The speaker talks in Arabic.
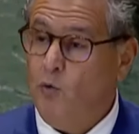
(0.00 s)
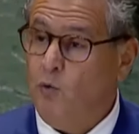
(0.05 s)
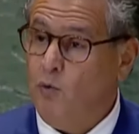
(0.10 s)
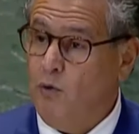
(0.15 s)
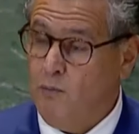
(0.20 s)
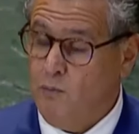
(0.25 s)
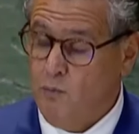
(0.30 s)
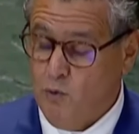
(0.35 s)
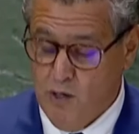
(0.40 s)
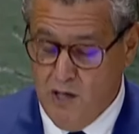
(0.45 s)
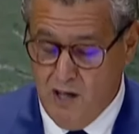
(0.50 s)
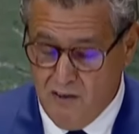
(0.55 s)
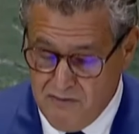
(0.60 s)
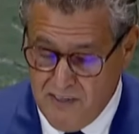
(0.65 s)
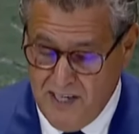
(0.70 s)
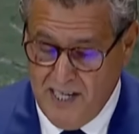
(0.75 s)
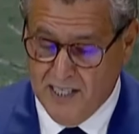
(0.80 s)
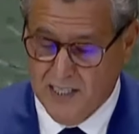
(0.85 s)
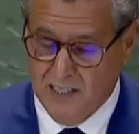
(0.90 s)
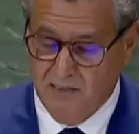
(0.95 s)

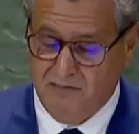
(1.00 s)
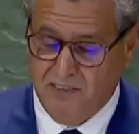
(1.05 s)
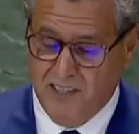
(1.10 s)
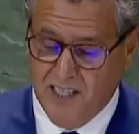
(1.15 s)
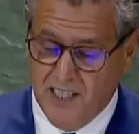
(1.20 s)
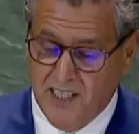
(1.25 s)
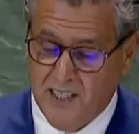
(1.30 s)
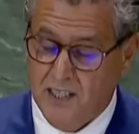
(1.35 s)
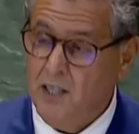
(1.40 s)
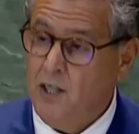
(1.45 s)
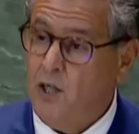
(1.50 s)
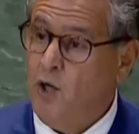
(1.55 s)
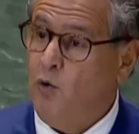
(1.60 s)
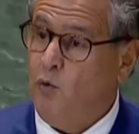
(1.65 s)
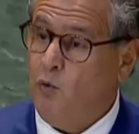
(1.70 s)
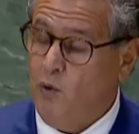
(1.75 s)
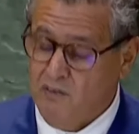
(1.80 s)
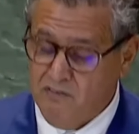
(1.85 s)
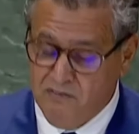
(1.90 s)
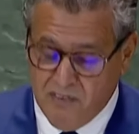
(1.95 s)
ومكافحة الفقر
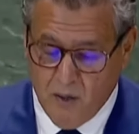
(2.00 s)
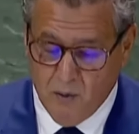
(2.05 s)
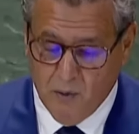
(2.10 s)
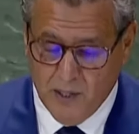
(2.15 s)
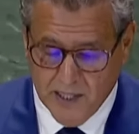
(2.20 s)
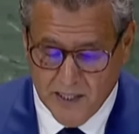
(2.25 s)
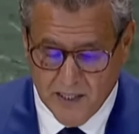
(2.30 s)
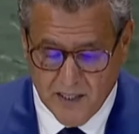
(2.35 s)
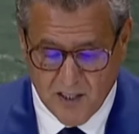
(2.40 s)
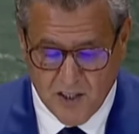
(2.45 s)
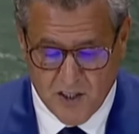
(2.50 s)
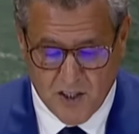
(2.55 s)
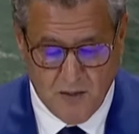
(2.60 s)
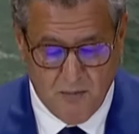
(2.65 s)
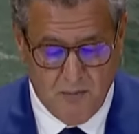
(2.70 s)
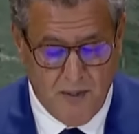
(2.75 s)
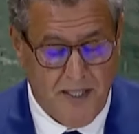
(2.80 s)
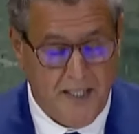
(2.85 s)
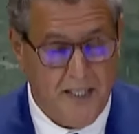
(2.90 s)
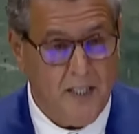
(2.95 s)
والفوارق
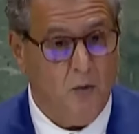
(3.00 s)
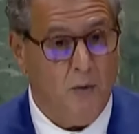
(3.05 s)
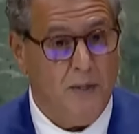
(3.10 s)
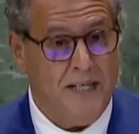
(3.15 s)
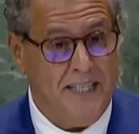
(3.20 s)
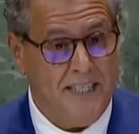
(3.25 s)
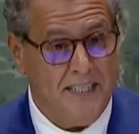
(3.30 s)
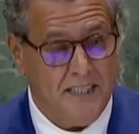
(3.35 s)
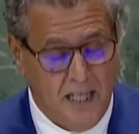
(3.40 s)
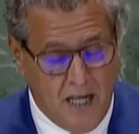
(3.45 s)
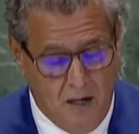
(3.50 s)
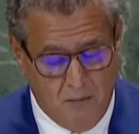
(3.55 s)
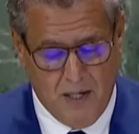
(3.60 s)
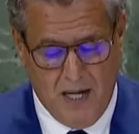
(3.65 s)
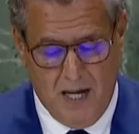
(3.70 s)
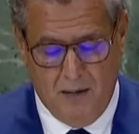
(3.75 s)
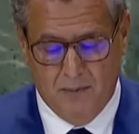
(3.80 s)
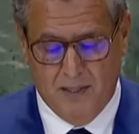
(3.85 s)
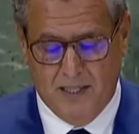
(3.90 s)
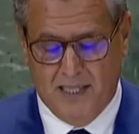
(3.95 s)
الاجتماعية وانعدام
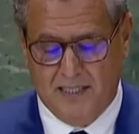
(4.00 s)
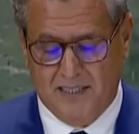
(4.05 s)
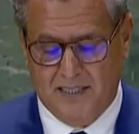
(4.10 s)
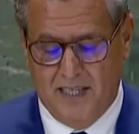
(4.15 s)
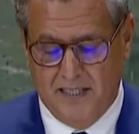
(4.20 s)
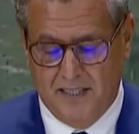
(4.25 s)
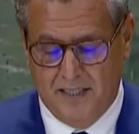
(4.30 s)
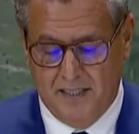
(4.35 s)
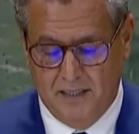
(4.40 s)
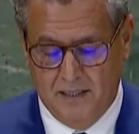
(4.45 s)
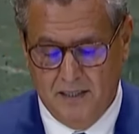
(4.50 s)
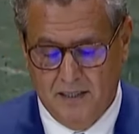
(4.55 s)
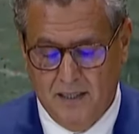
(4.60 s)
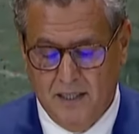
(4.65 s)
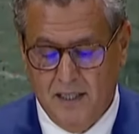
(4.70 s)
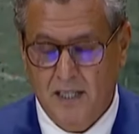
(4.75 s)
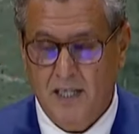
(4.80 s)
الأمن الغذائي